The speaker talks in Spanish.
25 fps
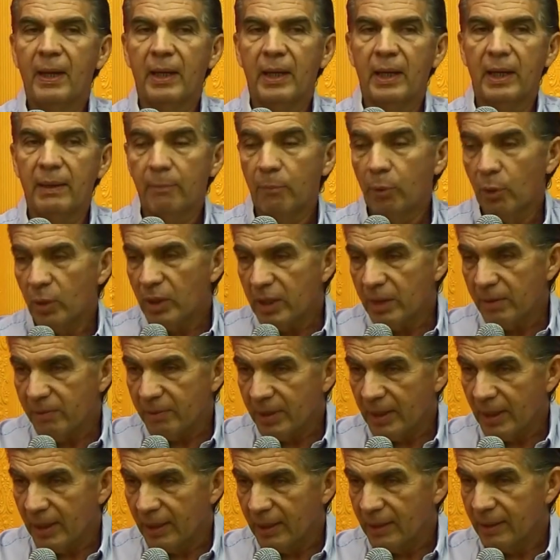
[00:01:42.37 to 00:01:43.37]
En
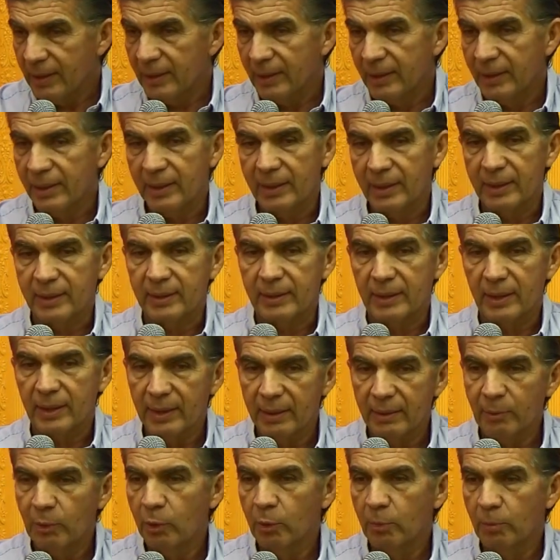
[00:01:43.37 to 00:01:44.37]
Bolivia eh,
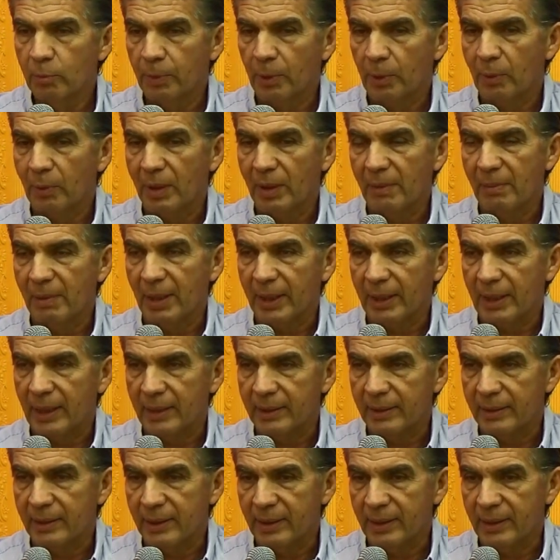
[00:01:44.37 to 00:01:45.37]
tenemos un problema
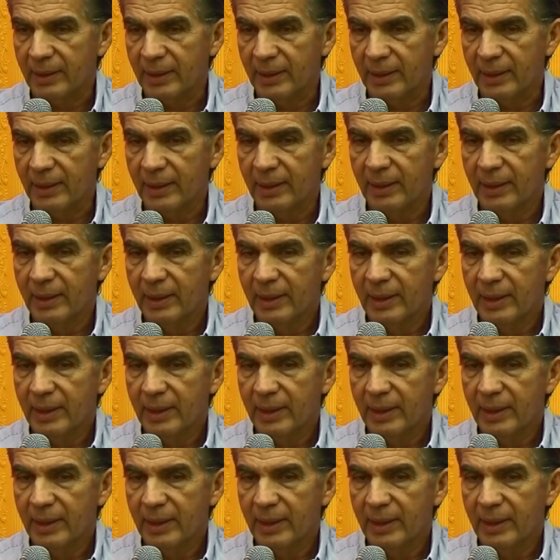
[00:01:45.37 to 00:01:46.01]
grande que